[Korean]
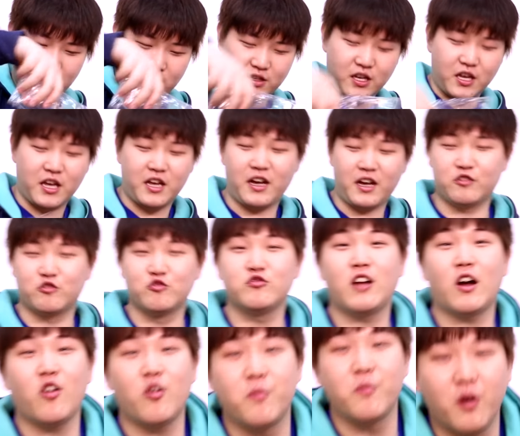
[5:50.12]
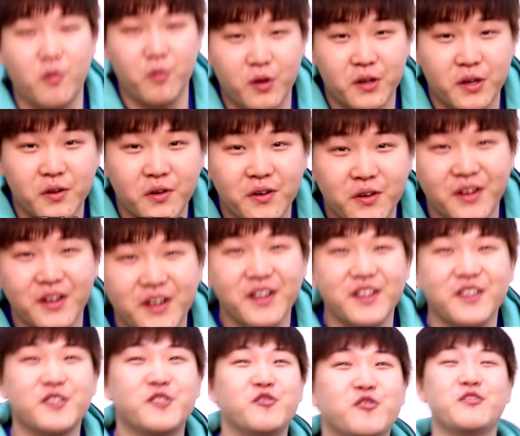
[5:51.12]
제가 눈 감고 먹어볼게요
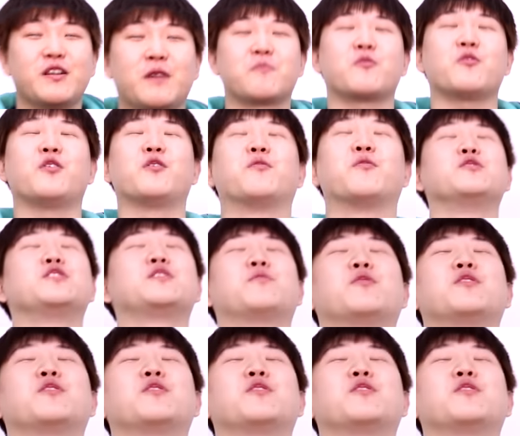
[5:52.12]
눈 감고 뭔지